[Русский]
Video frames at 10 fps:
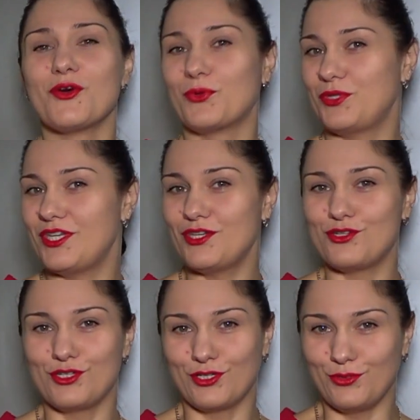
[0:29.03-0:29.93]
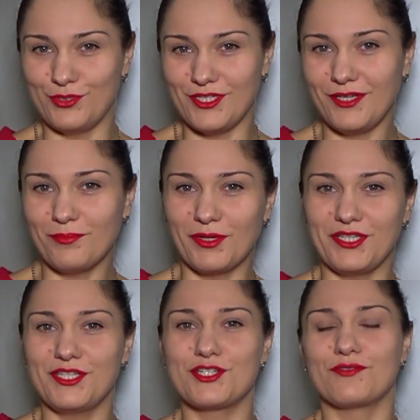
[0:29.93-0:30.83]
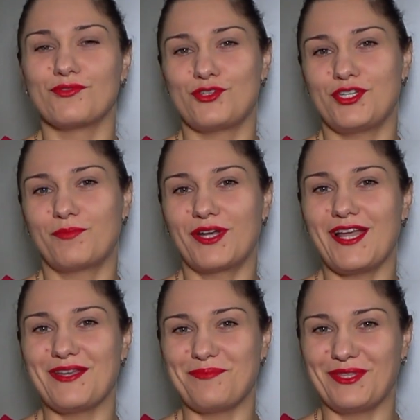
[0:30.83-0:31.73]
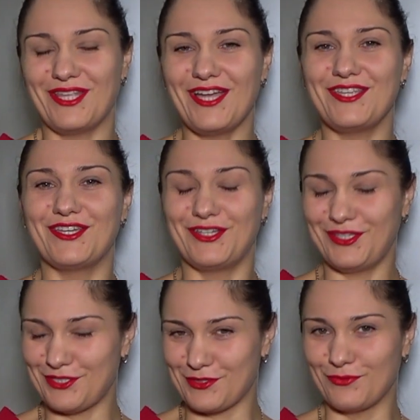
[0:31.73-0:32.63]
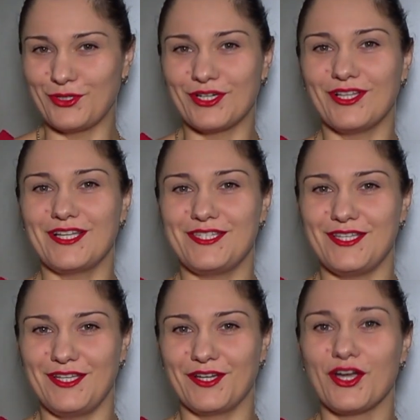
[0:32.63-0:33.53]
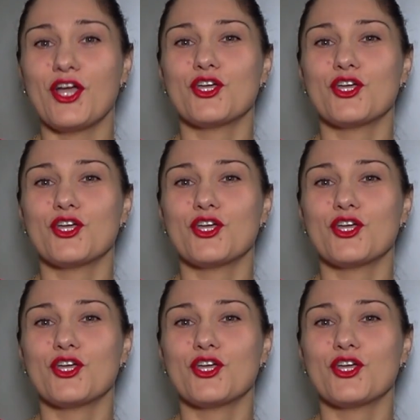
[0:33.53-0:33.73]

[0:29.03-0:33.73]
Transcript: худеющих людей, поддерживающих правильное питание, это свой холодильник.